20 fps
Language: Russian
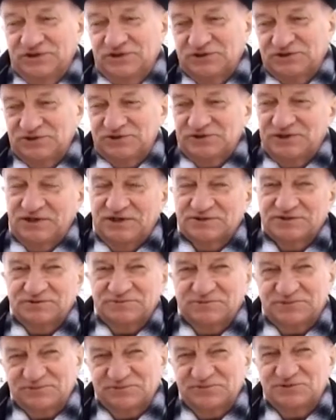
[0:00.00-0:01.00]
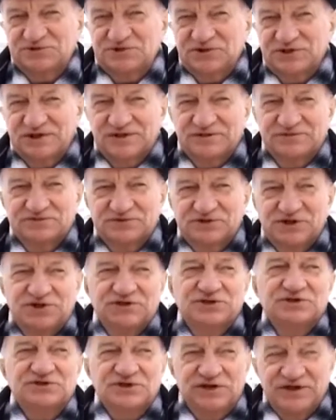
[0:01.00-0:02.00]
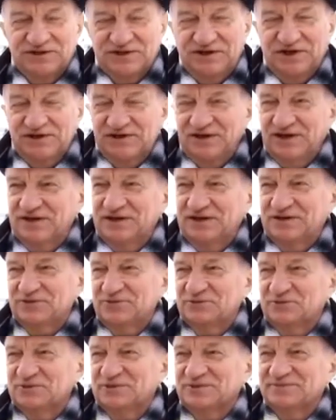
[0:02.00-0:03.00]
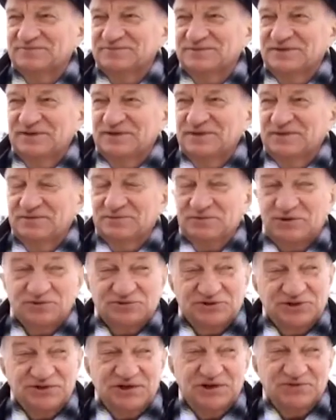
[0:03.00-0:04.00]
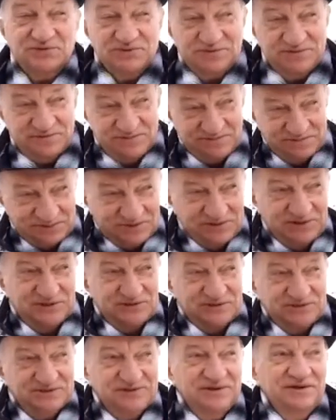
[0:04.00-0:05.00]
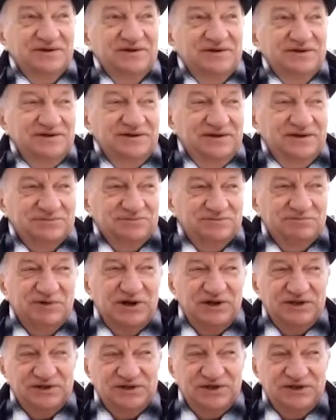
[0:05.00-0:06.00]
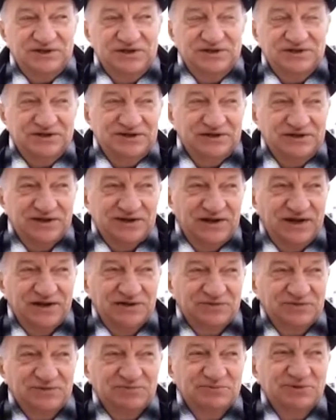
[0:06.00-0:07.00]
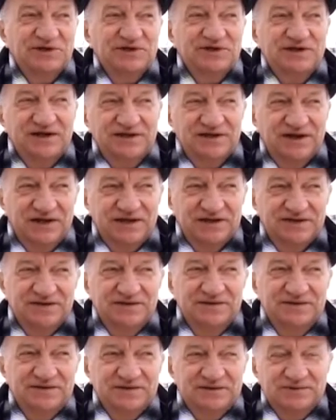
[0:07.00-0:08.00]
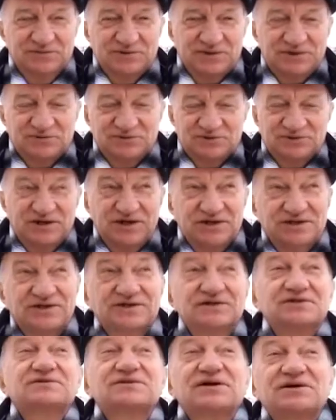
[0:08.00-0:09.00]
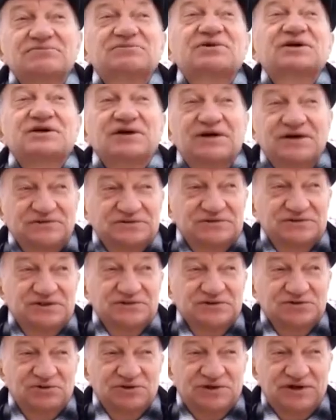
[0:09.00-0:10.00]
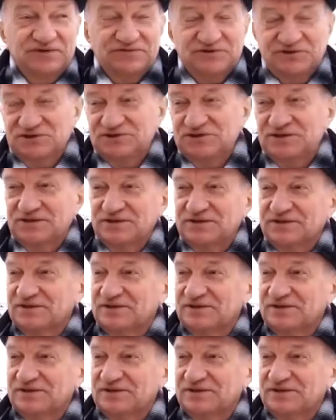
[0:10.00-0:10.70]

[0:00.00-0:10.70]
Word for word: Конечно, страшно. Ну, вчера, вчера детей отгоняли оттуда. Потому что там вот здесь маленькие дети играли, вот мы их гоняли. Потому что они там такая сосулька висела,